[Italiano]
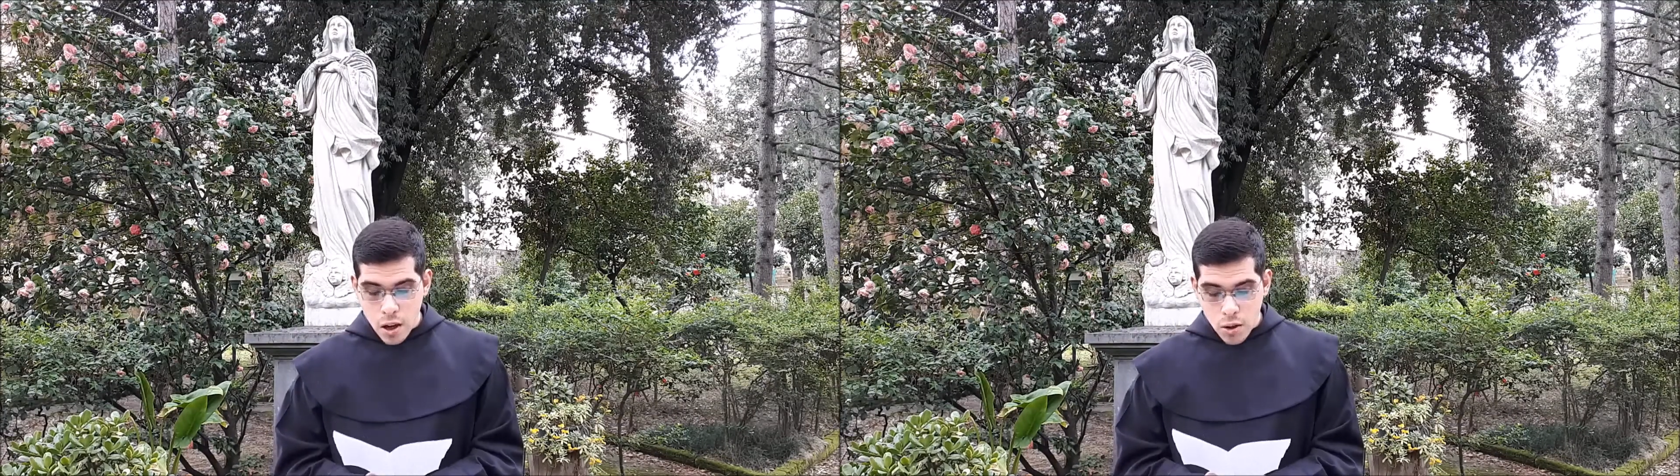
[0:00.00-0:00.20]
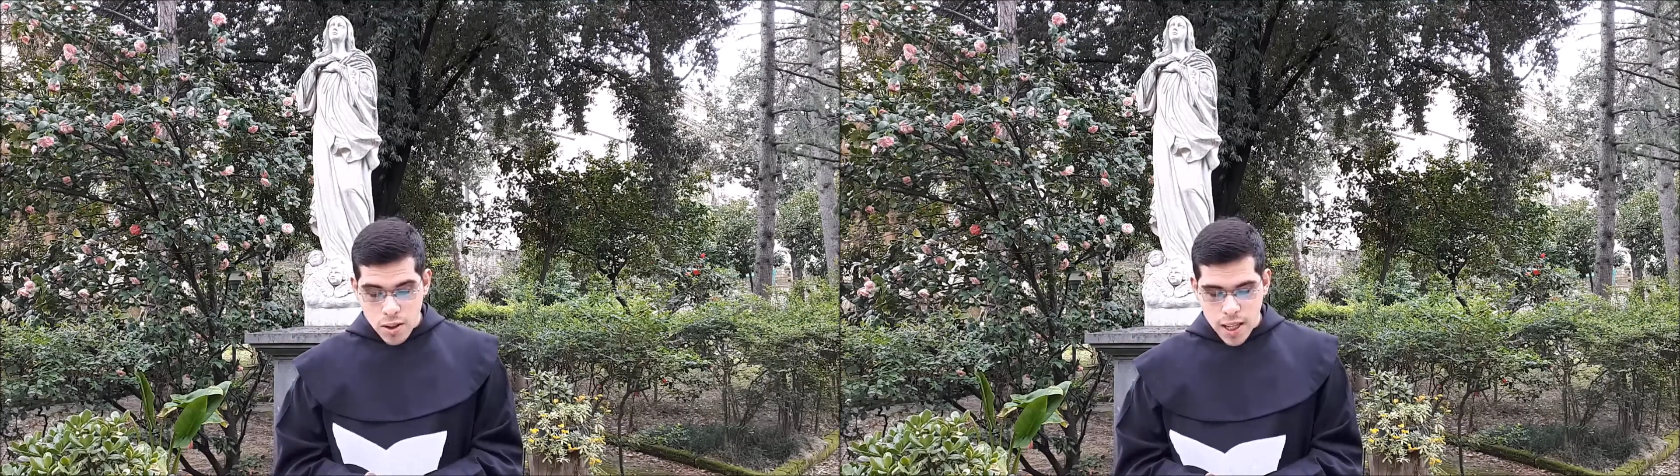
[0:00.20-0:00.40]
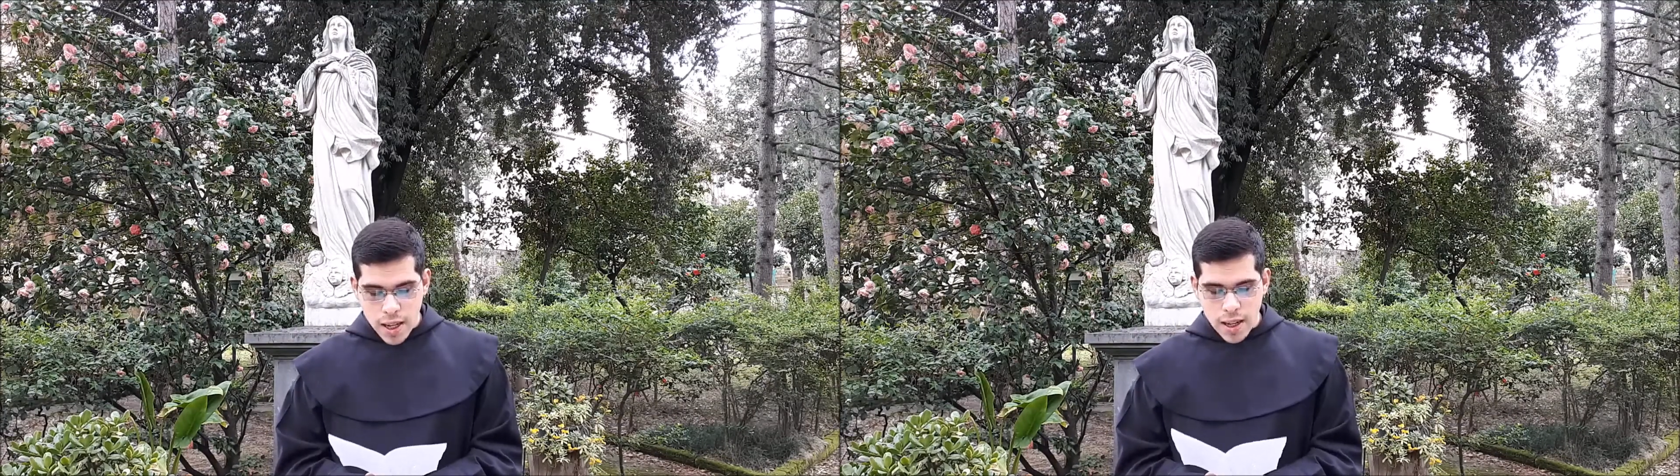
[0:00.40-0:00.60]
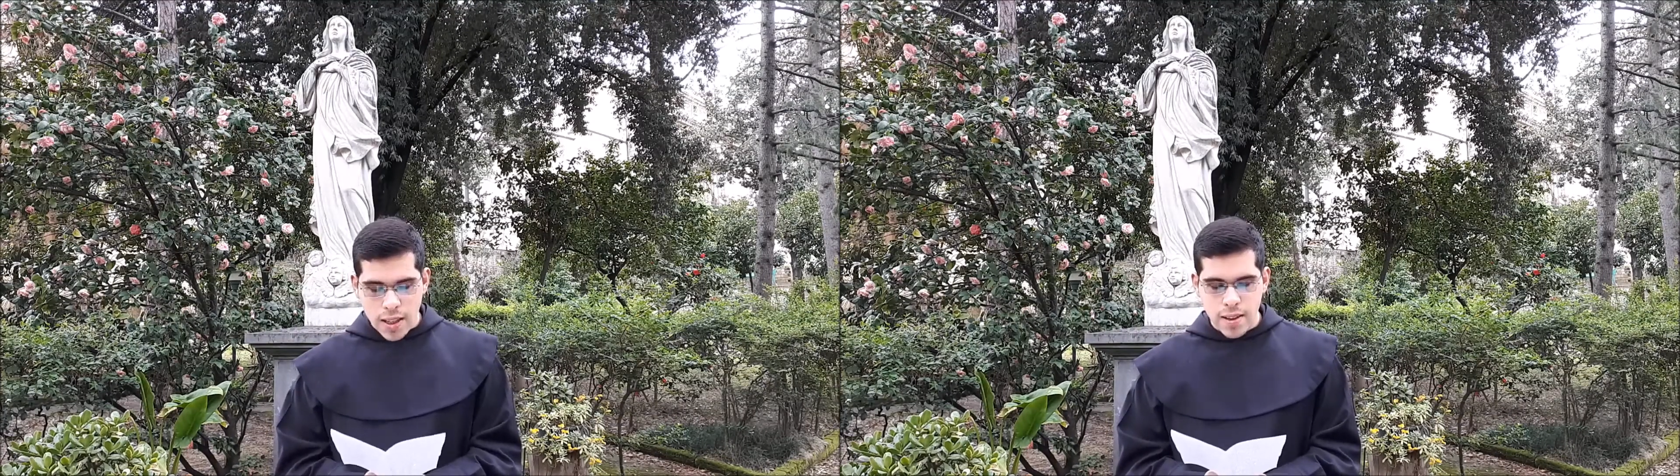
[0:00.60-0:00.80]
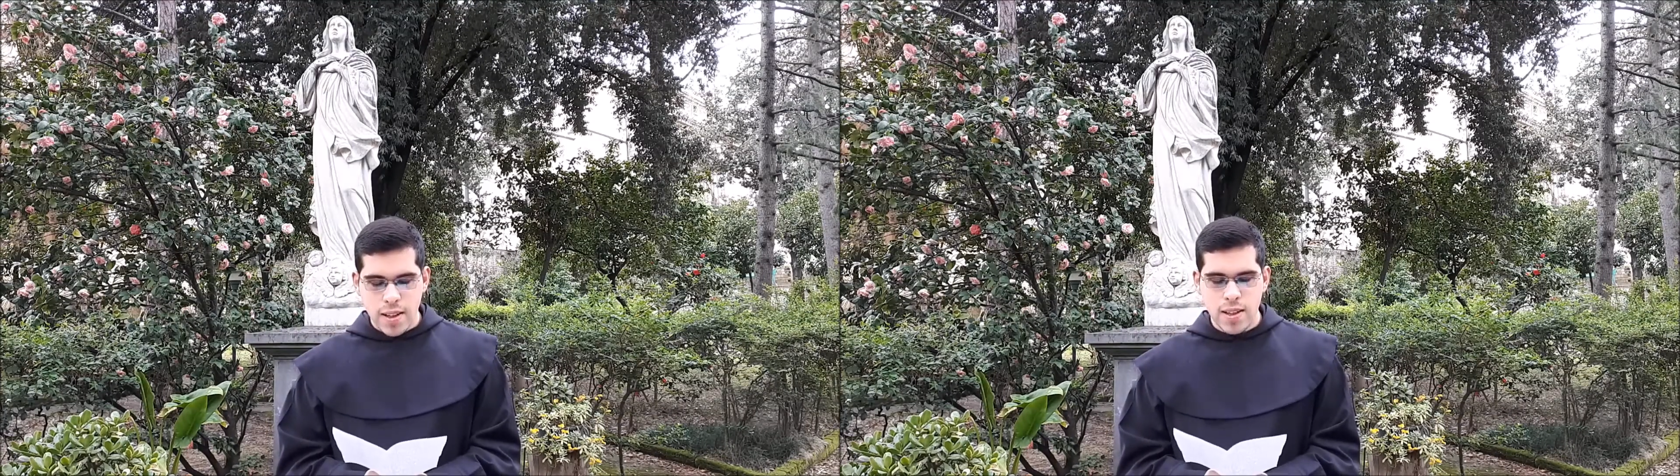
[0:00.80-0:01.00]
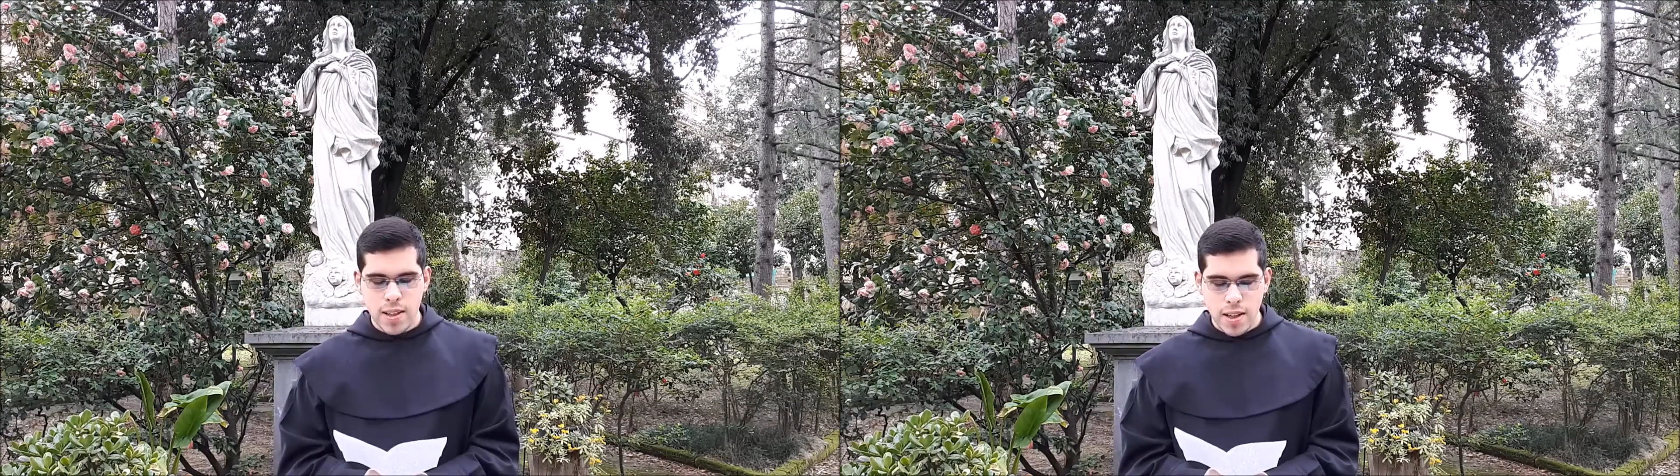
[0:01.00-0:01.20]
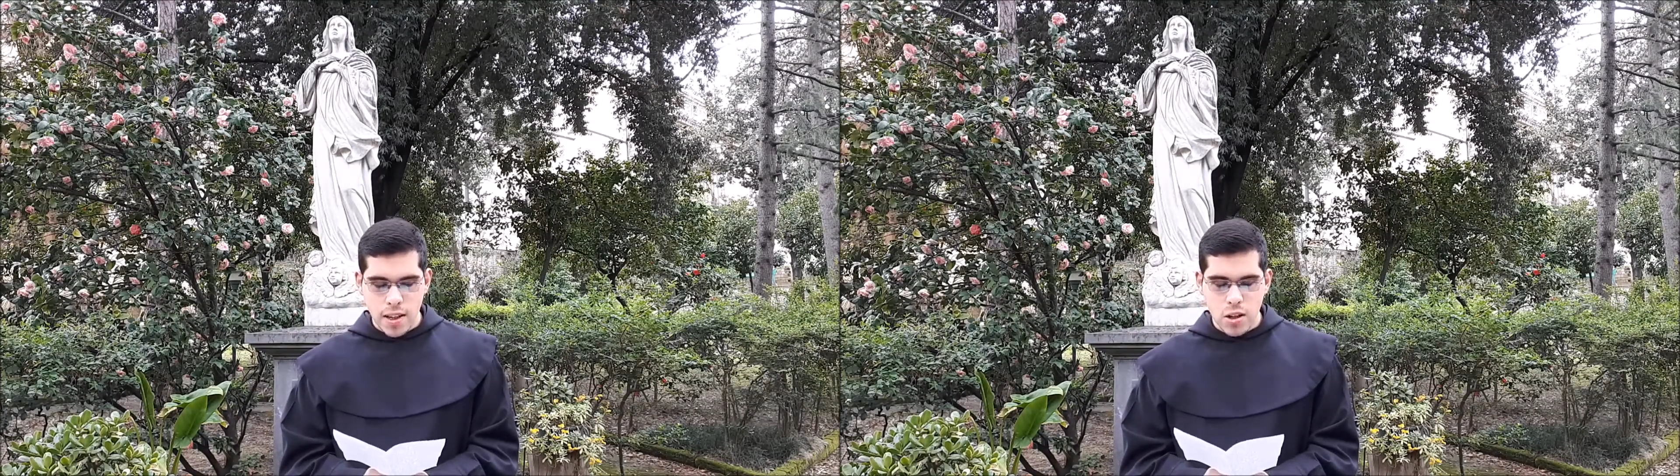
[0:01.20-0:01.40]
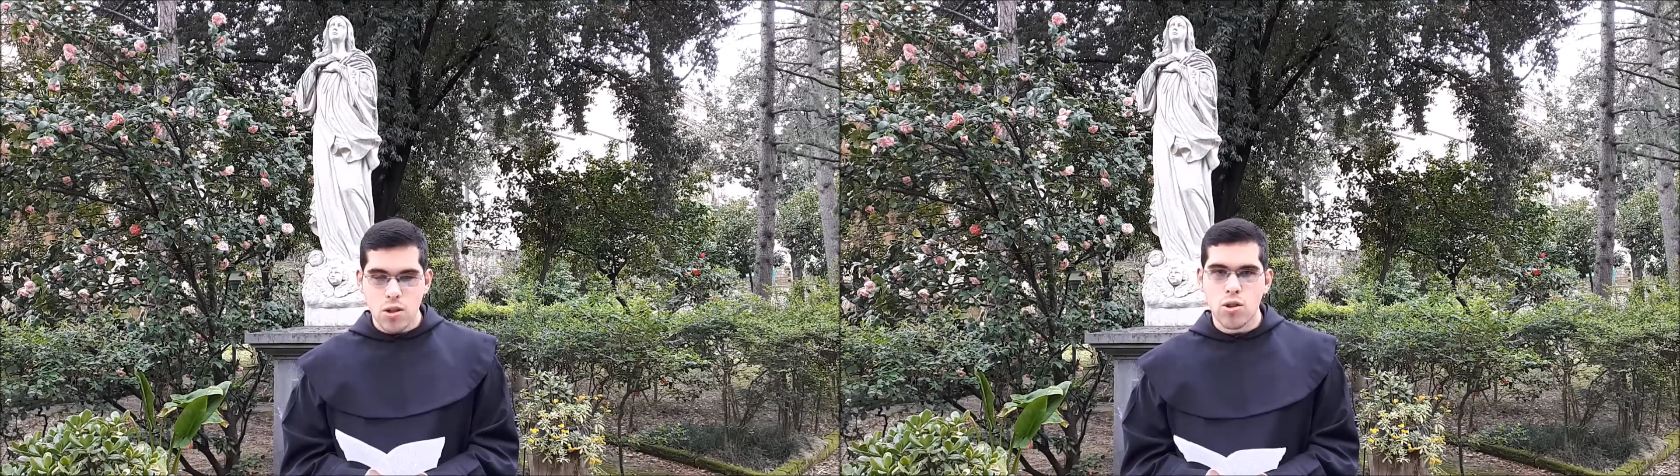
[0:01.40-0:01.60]
non sta nel dire
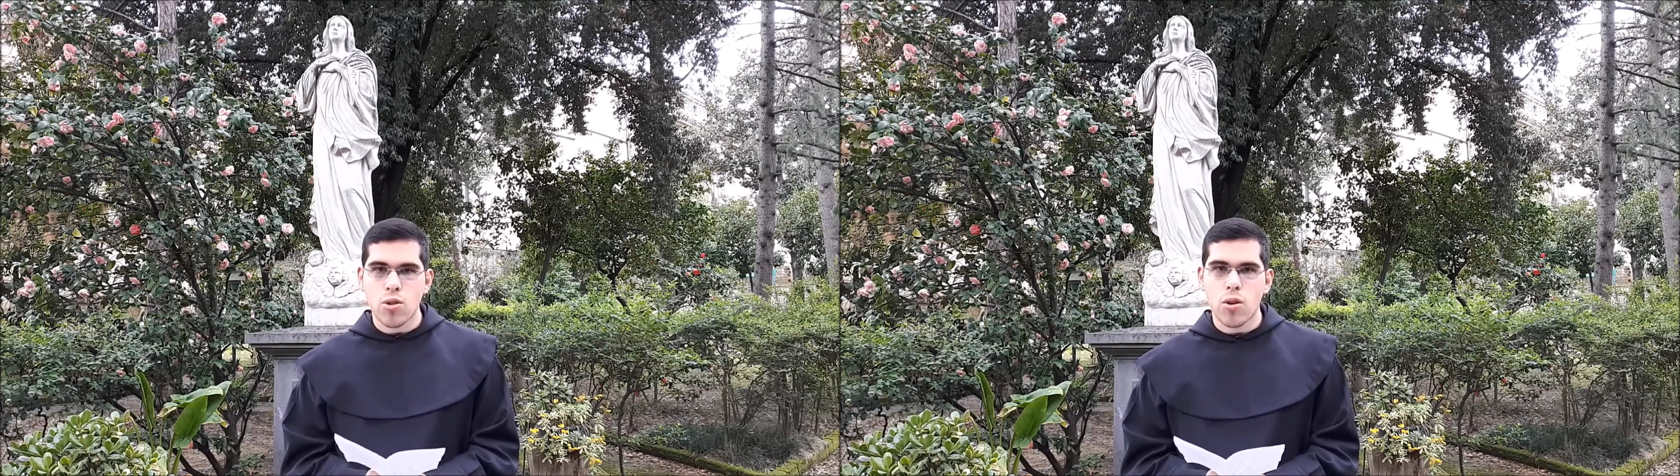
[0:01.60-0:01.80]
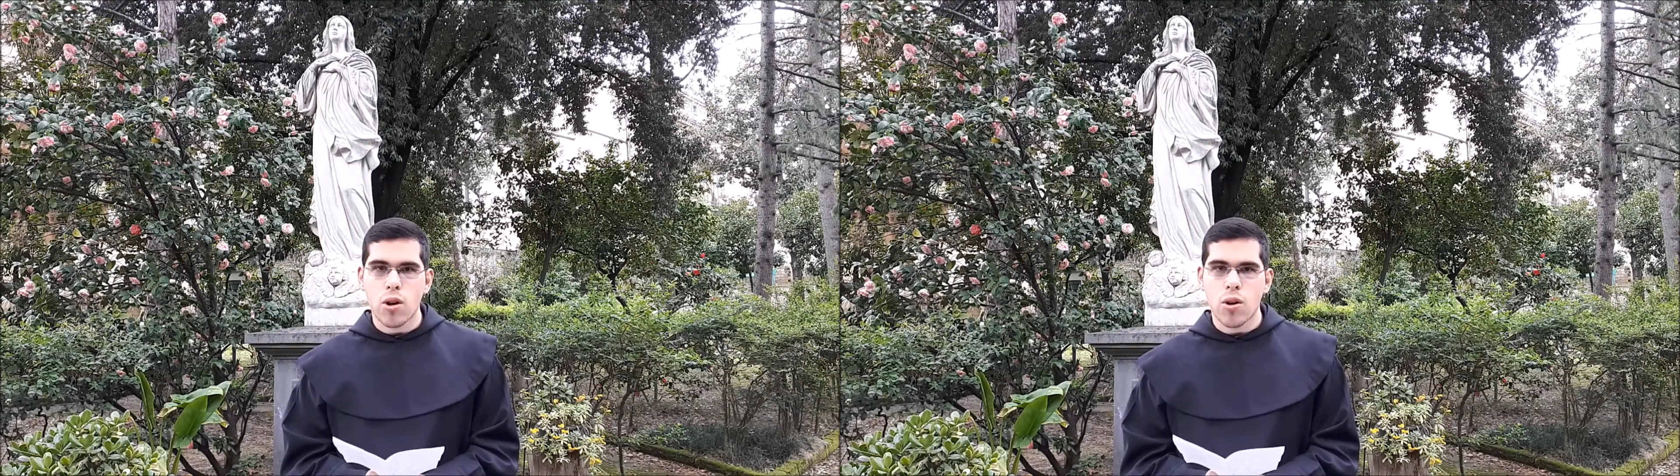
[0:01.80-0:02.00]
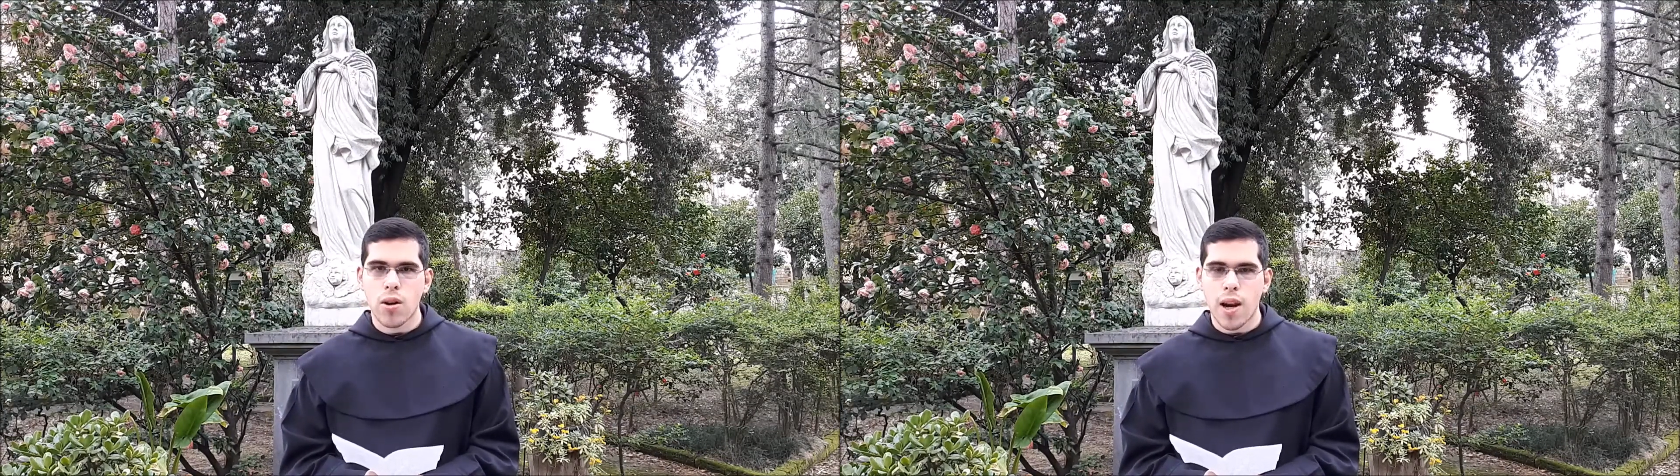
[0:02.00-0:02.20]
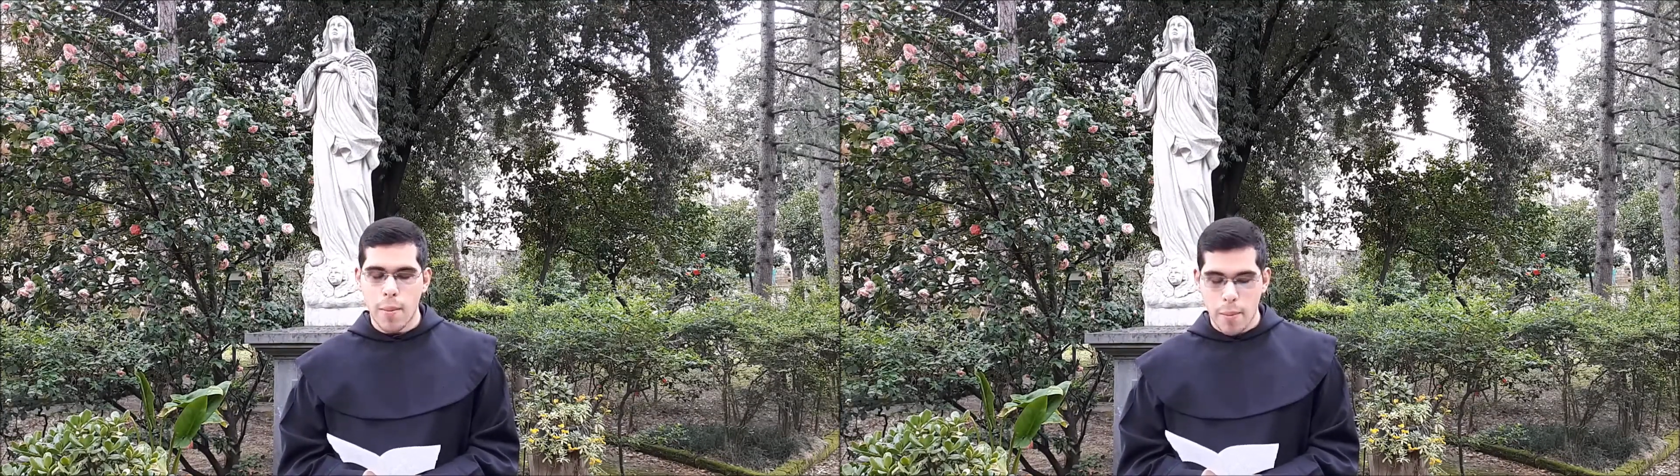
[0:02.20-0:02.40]
sì solo con la